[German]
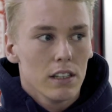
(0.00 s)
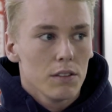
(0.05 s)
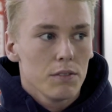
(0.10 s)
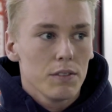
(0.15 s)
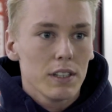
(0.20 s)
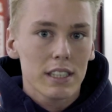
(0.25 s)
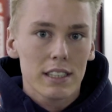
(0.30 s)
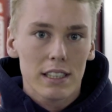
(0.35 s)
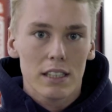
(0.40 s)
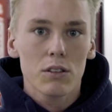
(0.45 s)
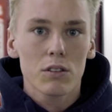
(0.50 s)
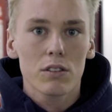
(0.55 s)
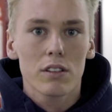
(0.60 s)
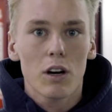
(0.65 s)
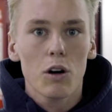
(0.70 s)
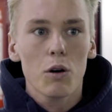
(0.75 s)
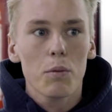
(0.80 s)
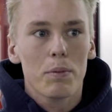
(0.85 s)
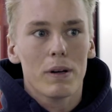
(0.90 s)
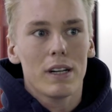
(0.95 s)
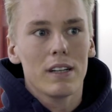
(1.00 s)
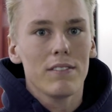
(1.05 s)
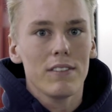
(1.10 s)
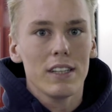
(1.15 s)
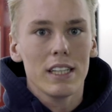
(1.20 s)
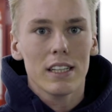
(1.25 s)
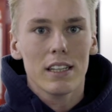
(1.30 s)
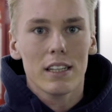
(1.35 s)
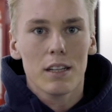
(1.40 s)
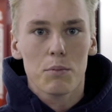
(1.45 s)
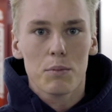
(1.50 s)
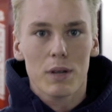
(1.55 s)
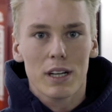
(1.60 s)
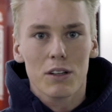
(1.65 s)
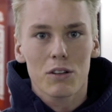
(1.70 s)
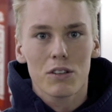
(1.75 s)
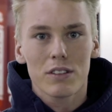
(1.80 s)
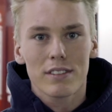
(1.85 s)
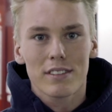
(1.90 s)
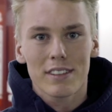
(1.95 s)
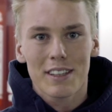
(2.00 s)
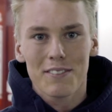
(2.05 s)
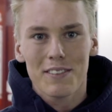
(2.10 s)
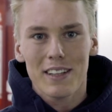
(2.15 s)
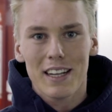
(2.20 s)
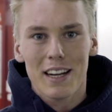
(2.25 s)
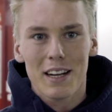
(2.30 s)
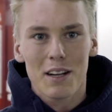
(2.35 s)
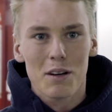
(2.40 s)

Wir sehen uns auch bald wieder. Der Marco ist dann wieder